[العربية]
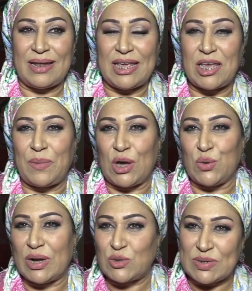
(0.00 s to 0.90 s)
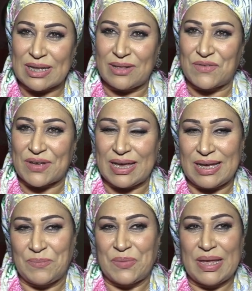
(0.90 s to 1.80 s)
اللي هي بعنوان تزاد
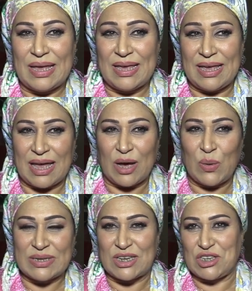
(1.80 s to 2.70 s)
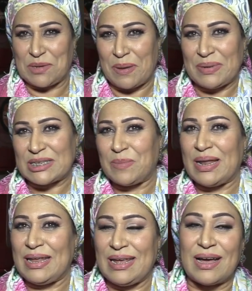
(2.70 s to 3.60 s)
الفقيه هي أول تجربة
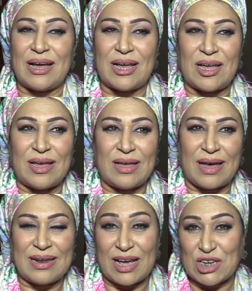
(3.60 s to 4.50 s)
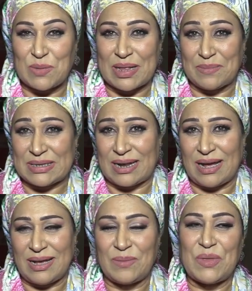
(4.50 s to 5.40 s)
بالنسبة لي آه، على خشبة
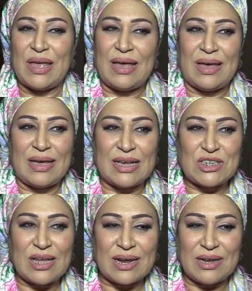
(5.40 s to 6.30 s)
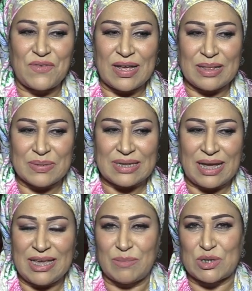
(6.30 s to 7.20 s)
المسرح آه، شاركني في هذه المسرحية